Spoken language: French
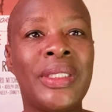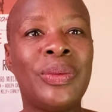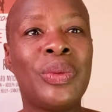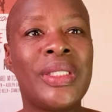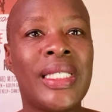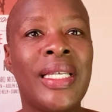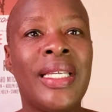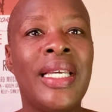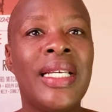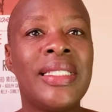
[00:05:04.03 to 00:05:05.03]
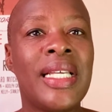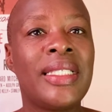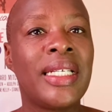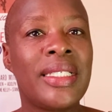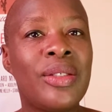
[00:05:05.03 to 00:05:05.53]
donc c'est
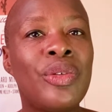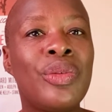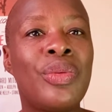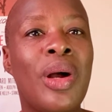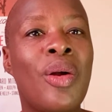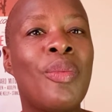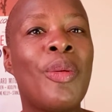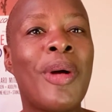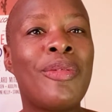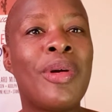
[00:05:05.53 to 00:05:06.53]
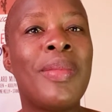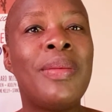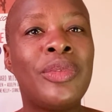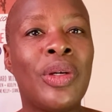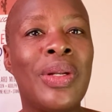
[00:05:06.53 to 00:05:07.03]
intéressant de voir comment parfois
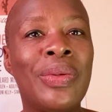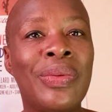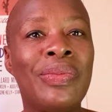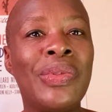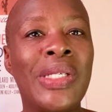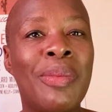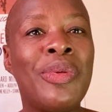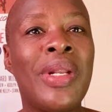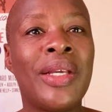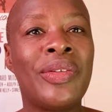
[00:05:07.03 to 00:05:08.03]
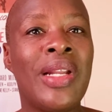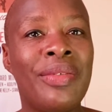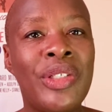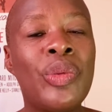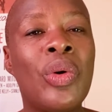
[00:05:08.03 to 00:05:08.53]
même dans le vocabulaire de la
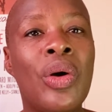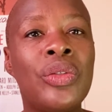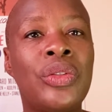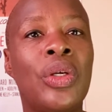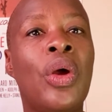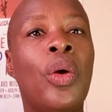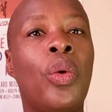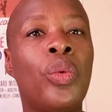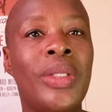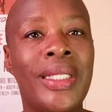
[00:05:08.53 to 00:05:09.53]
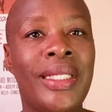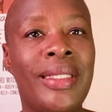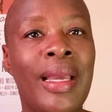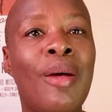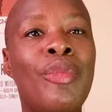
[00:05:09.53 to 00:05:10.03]
vie courante, on a des
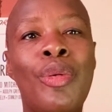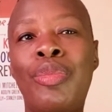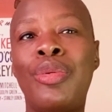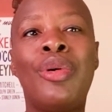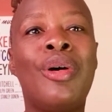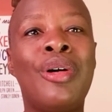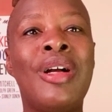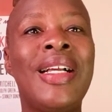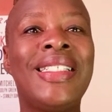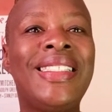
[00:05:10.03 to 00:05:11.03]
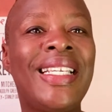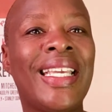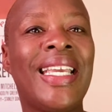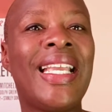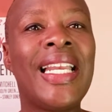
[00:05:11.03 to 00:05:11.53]
termes pour euh,
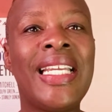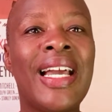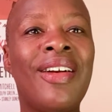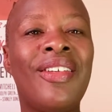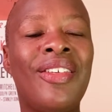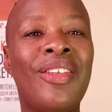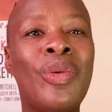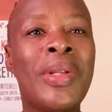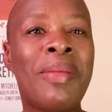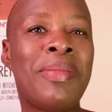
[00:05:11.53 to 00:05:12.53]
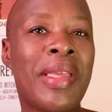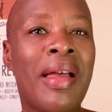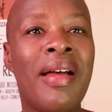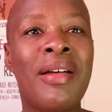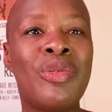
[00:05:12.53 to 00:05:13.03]
décrire quelqu'un qu'on aime
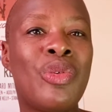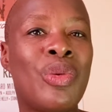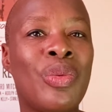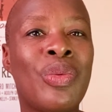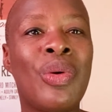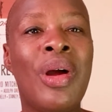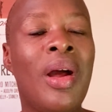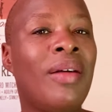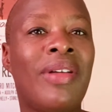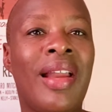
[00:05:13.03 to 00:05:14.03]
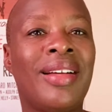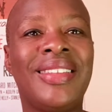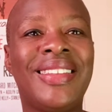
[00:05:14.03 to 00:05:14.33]
bien ou qu'on voilà,